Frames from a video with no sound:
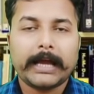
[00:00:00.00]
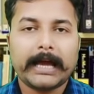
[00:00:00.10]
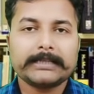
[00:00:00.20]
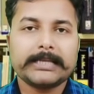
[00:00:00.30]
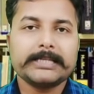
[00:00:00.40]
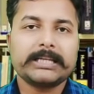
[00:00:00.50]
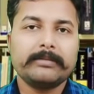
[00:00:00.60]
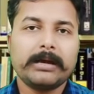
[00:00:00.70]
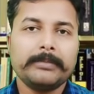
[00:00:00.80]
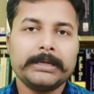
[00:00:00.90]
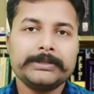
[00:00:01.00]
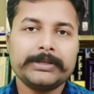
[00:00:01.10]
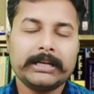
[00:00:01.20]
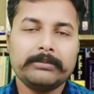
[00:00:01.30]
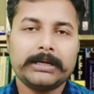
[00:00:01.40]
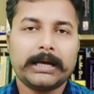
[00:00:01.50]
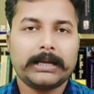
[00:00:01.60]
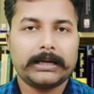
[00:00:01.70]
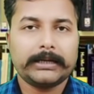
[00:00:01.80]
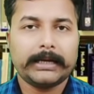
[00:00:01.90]
ऐसे समय में जेल में
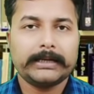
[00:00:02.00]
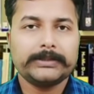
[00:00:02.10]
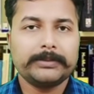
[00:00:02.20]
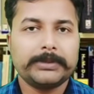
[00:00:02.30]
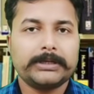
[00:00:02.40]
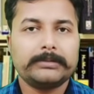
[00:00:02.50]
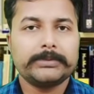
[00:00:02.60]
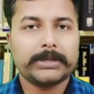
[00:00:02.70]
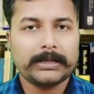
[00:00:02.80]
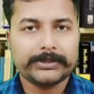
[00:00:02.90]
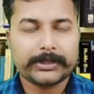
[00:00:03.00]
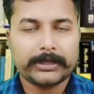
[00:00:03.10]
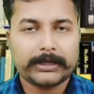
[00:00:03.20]
डाला गया है जबकि रमज़ान चल